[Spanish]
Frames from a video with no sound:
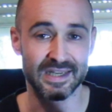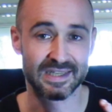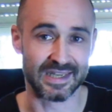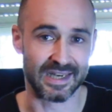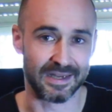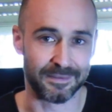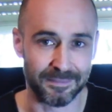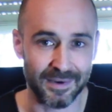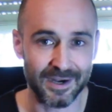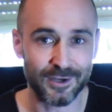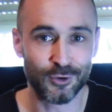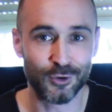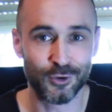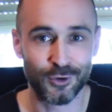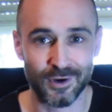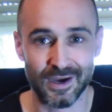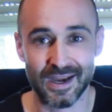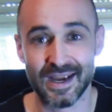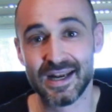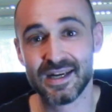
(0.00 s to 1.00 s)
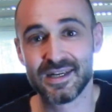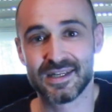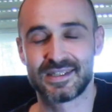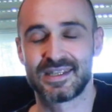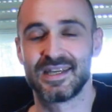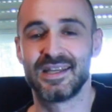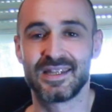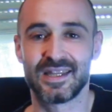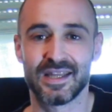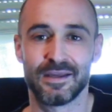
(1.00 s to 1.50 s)
sin embargo él
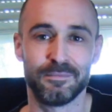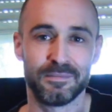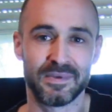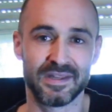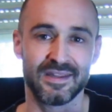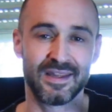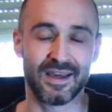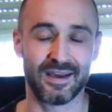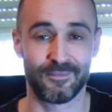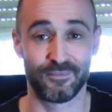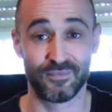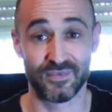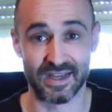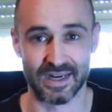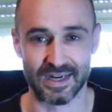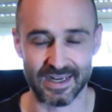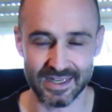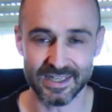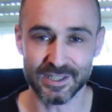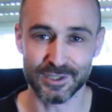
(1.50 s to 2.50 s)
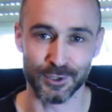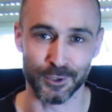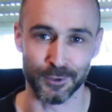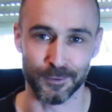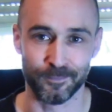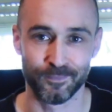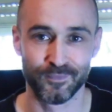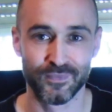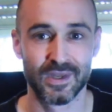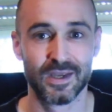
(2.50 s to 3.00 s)
siente envidia del resto,
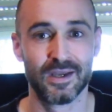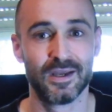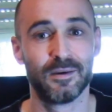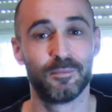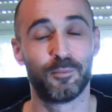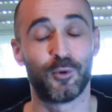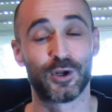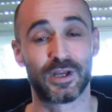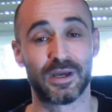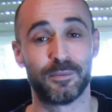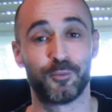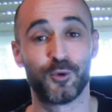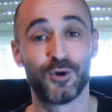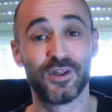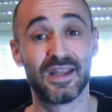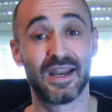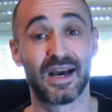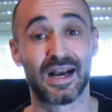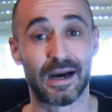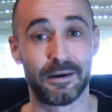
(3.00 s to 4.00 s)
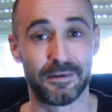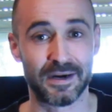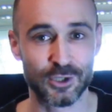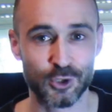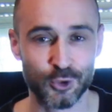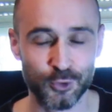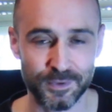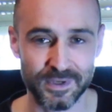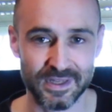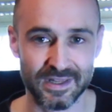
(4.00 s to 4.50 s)
porque pueden acabar
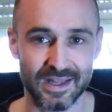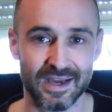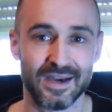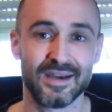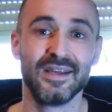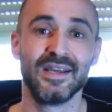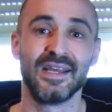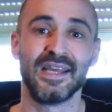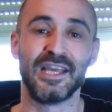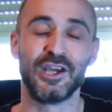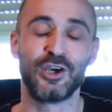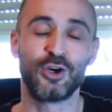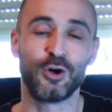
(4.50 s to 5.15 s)
su vida y